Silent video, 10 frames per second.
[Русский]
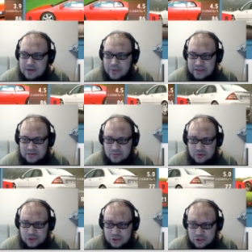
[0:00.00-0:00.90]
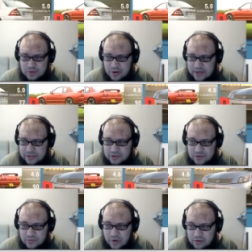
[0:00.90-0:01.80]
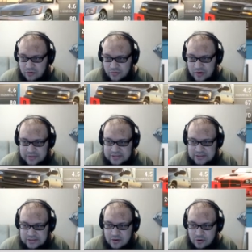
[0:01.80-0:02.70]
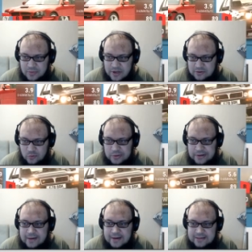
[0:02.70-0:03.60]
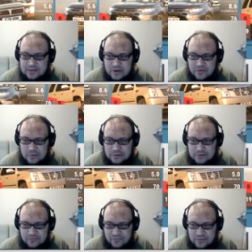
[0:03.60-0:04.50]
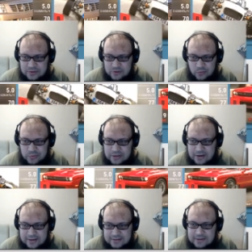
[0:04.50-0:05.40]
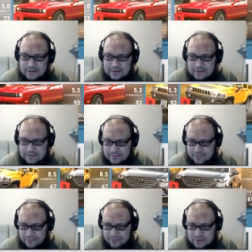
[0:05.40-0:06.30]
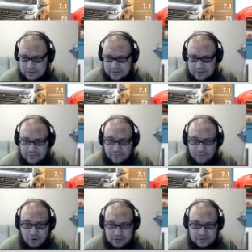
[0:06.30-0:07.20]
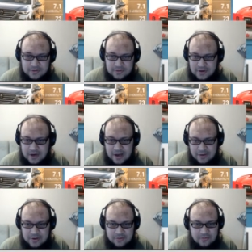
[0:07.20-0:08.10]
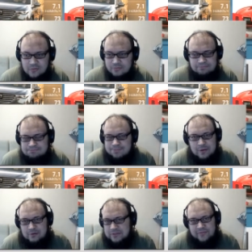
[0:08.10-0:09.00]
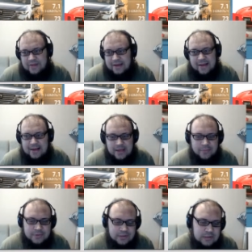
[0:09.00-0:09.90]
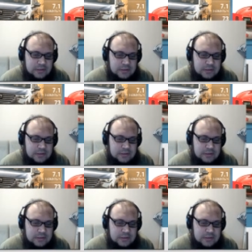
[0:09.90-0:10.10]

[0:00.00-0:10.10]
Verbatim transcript: Поэтому что же мне, конечно, могло выпасть, кроме как дубликаты? Мне выпал, выпал дубликат, э, вот, э, вот, Хаммер. Ну, просто великолепно.